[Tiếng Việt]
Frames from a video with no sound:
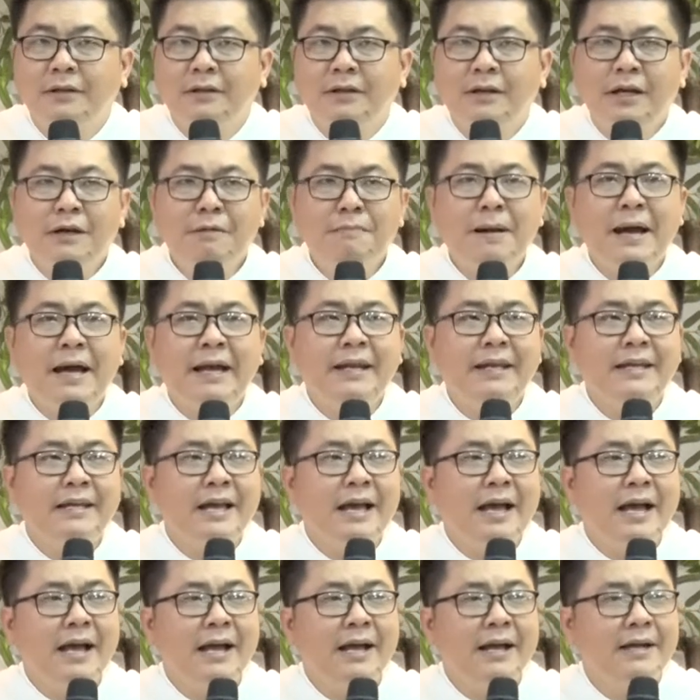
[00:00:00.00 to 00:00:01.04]
Đức
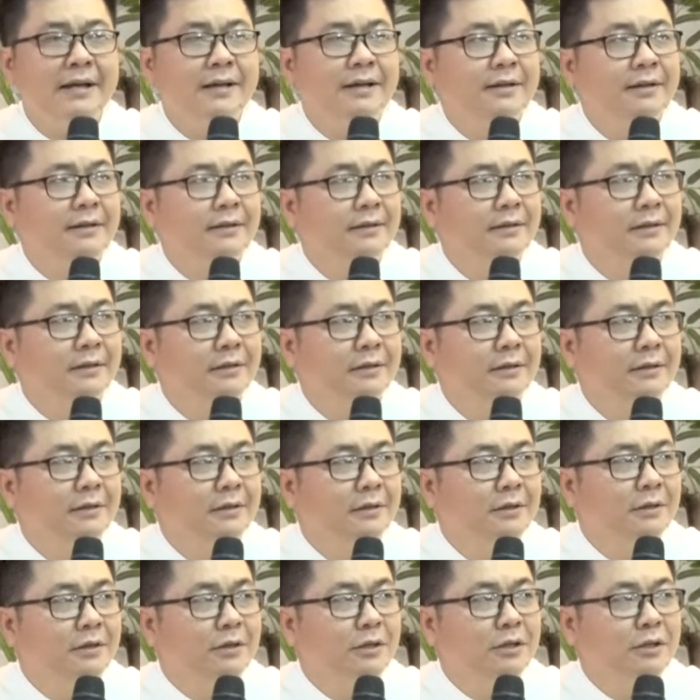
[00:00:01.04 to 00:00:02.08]
Maria
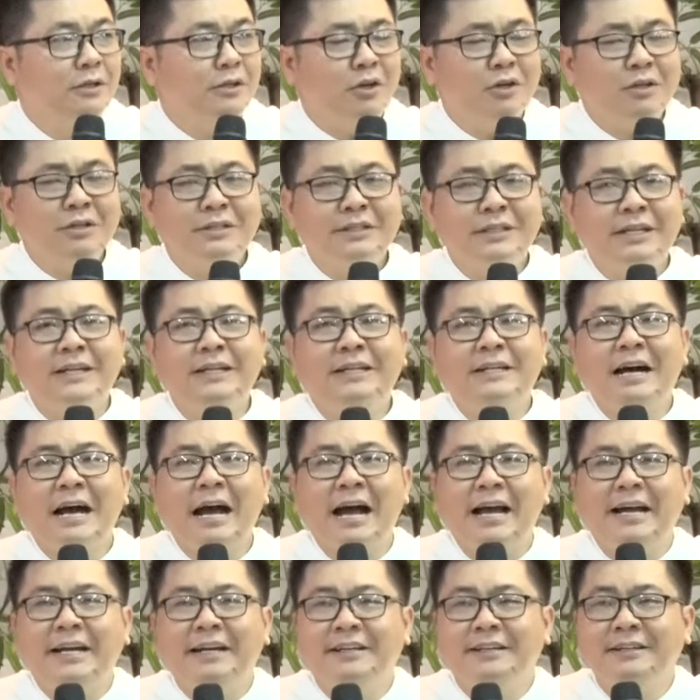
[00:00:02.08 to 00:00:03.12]
có cử
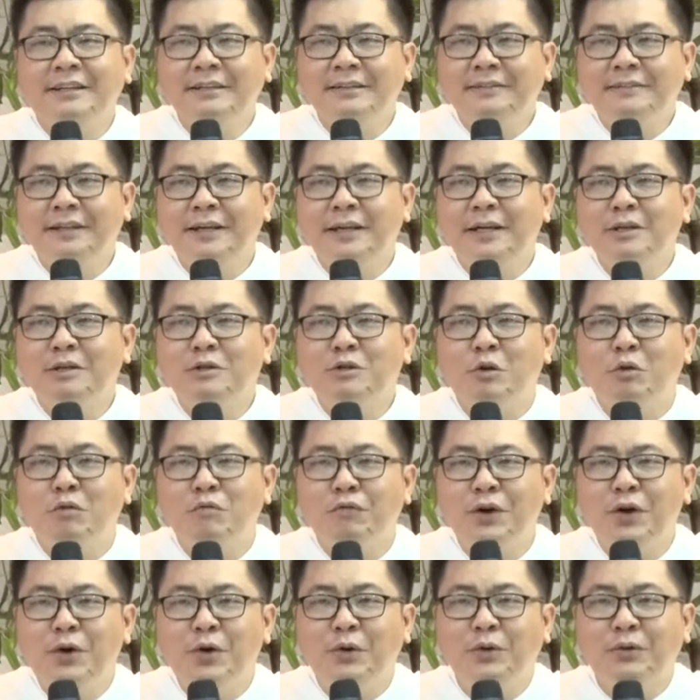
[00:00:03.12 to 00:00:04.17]
hành đức tin cùng
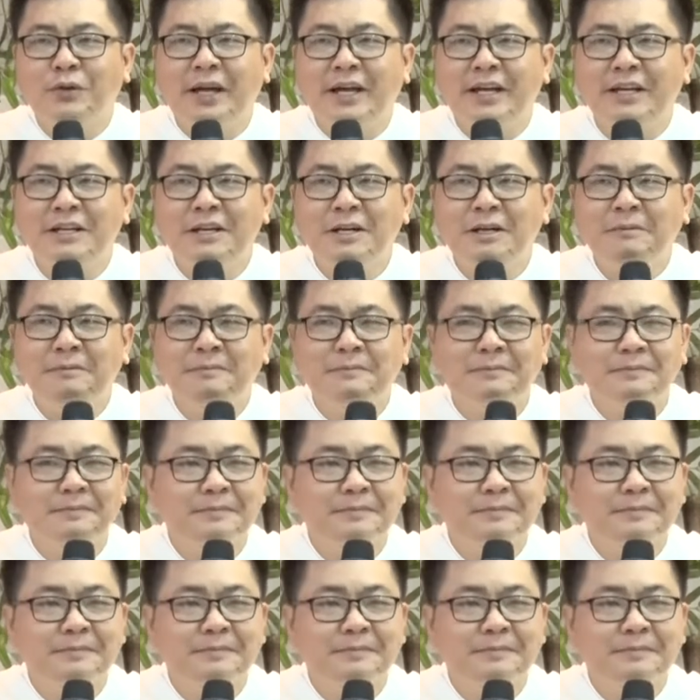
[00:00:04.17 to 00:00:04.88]
với hội thánh không?